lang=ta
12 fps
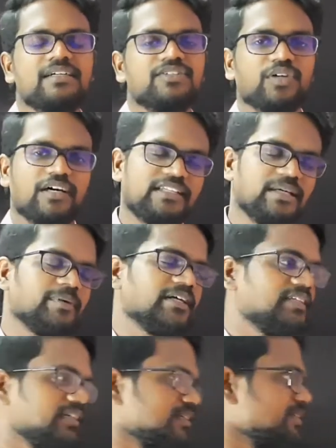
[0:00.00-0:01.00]
ஸோ அதே
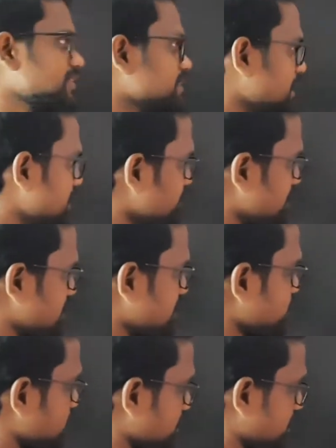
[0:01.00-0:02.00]
மாதிரி ரெண்டு
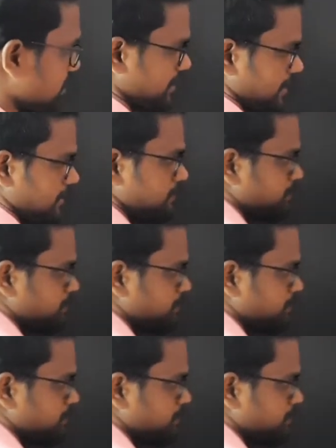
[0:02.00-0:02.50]
வெக்டார் சொல்லியிருக்காங்க